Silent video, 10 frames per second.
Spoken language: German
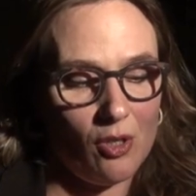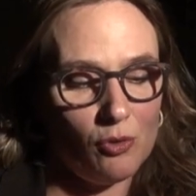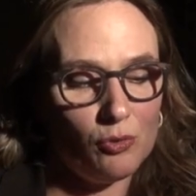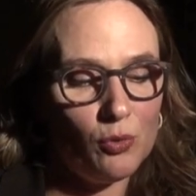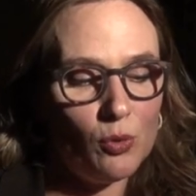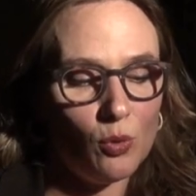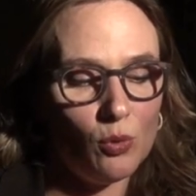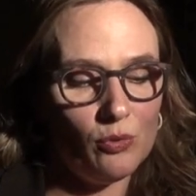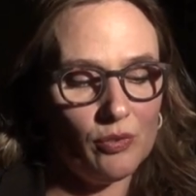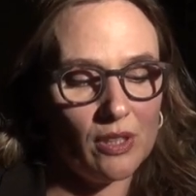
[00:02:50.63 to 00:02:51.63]

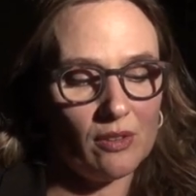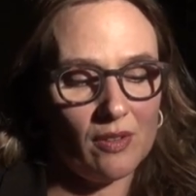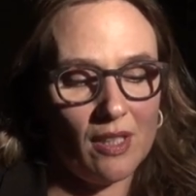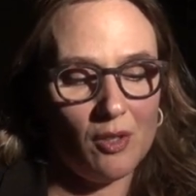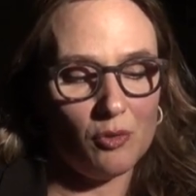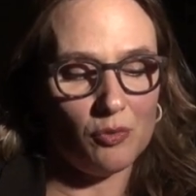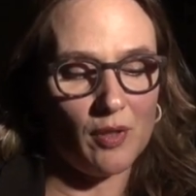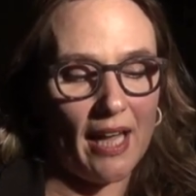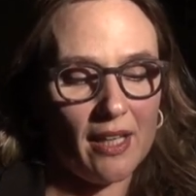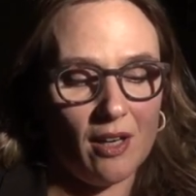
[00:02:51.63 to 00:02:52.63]
Führung wird
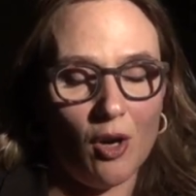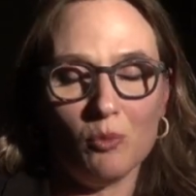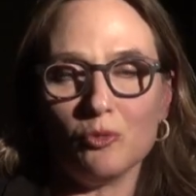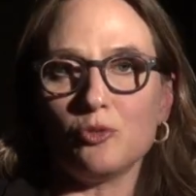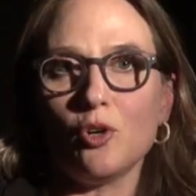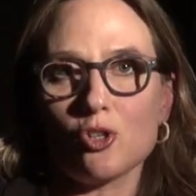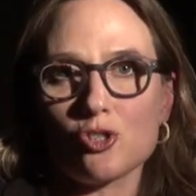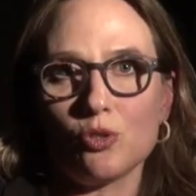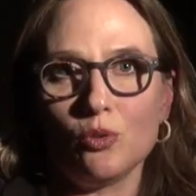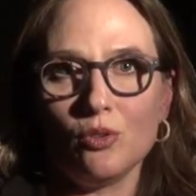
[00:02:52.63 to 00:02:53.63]

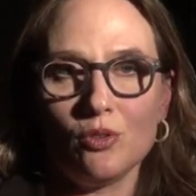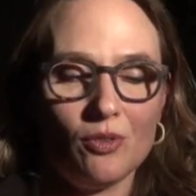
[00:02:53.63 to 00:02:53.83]
Freiraumforschung.